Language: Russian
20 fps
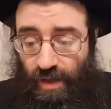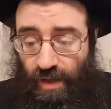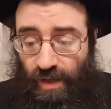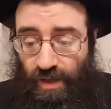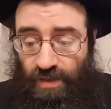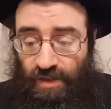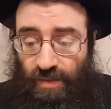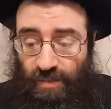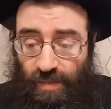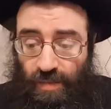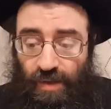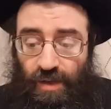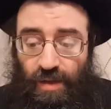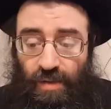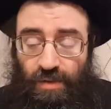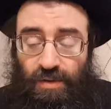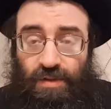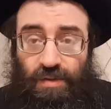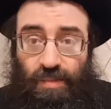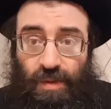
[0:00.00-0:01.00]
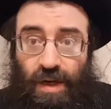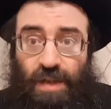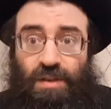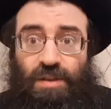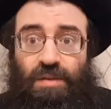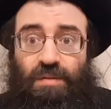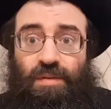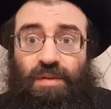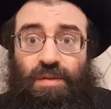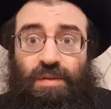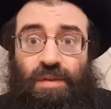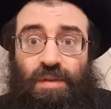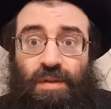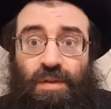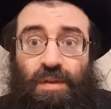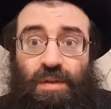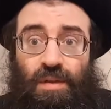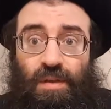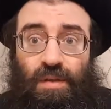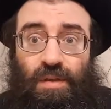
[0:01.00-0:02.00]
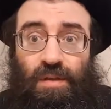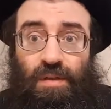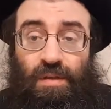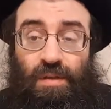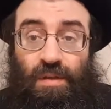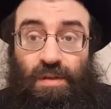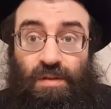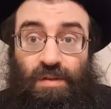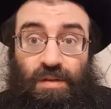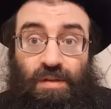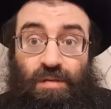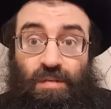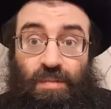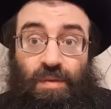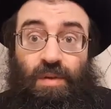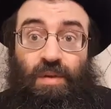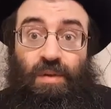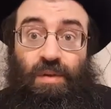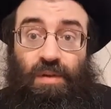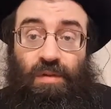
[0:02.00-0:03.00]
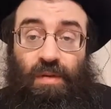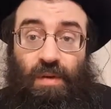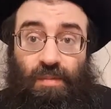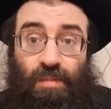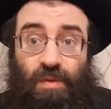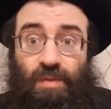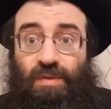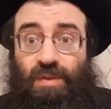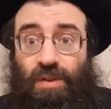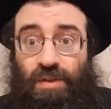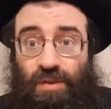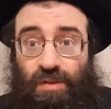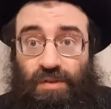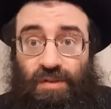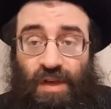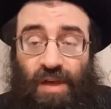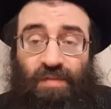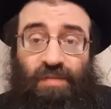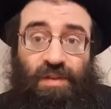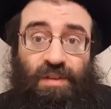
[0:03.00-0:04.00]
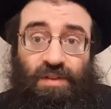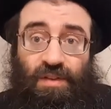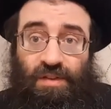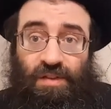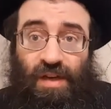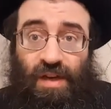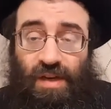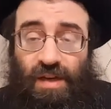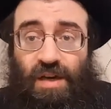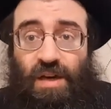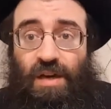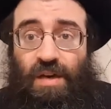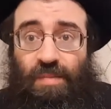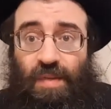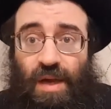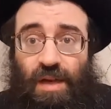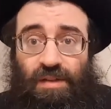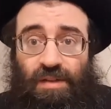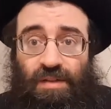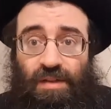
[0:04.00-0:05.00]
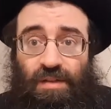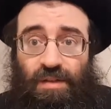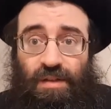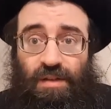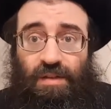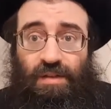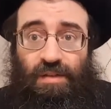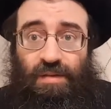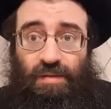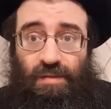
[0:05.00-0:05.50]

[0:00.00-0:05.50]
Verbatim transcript: И тем не менее люди спрашивают, если был какой-то вопрос насчет сафик, засолили ли мясо, да,